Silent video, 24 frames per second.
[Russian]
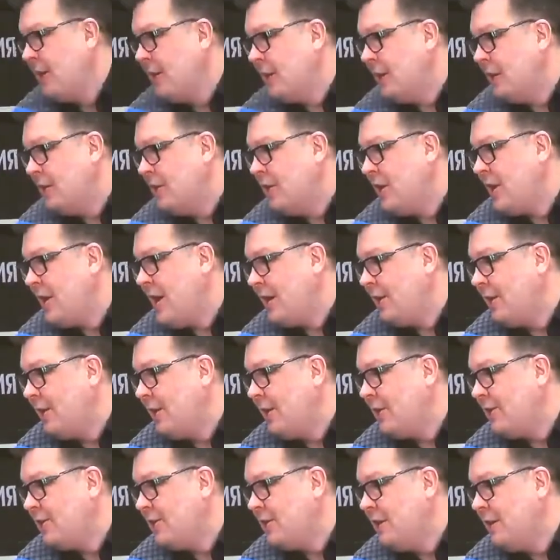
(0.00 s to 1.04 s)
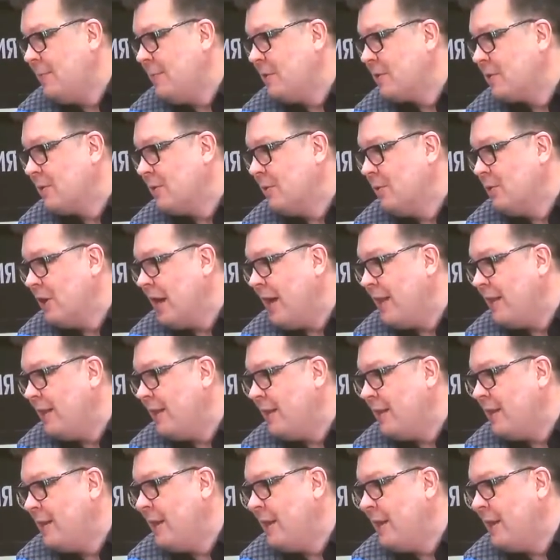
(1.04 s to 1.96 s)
э, директора СИБа случайно